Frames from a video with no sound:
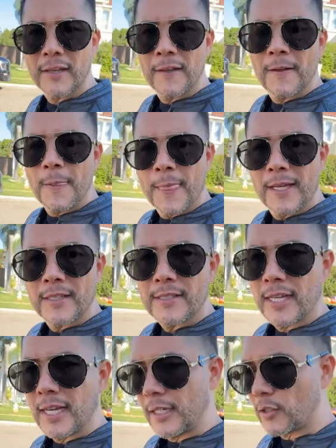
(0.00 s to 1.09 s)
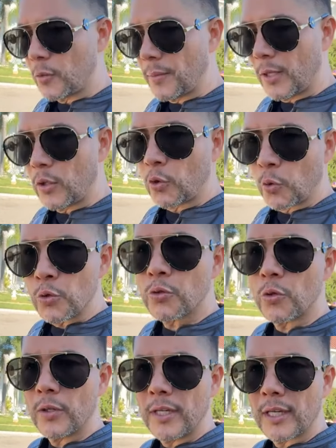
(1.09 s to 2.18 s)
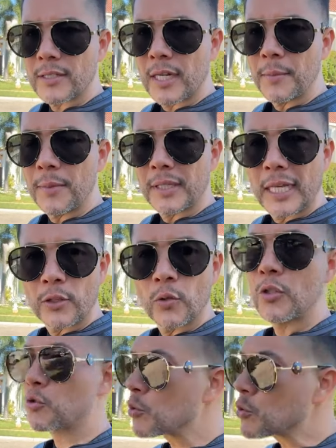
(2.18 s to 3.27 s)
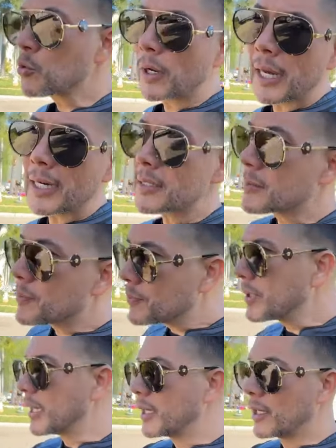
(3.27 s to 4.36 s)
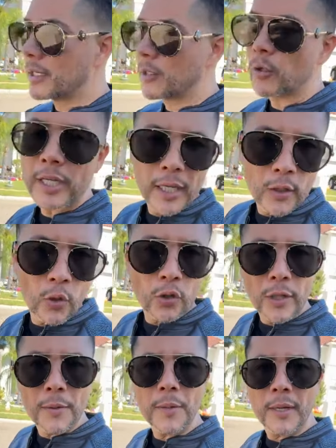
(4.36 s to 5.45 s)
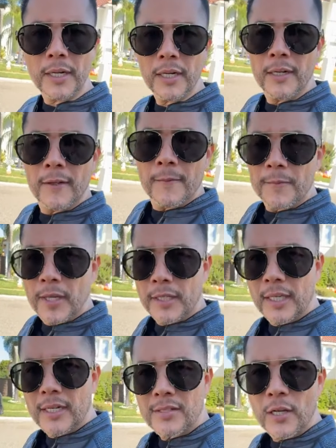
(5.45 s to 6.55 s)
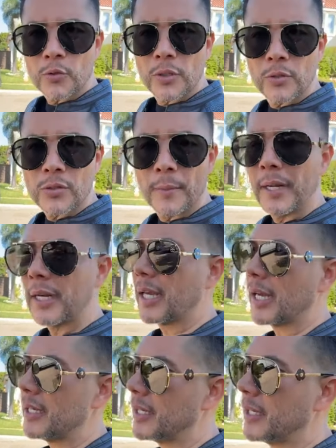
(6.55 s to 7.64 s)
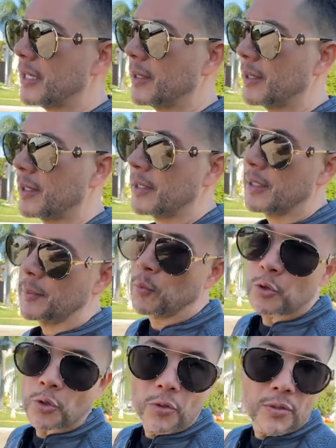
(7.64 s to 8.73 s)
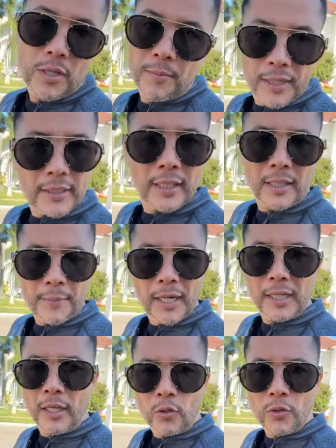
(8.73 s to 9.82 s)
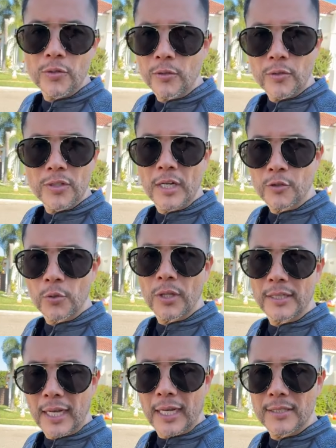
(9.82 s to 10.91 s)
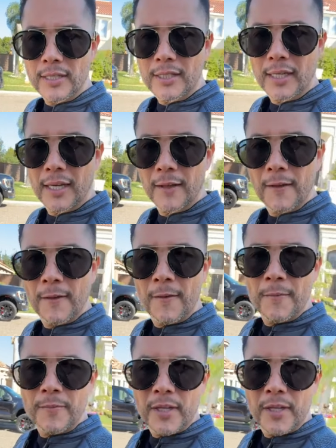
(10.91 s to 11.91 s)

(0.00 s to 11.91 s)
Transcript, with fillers: que este, han tomado el curso y que están invirtiendo en sus lugares de, de origen o donde viven aquí en Estados Unidos de América y muchos invierten también aquí con nosotros en el sur de Texas. Así que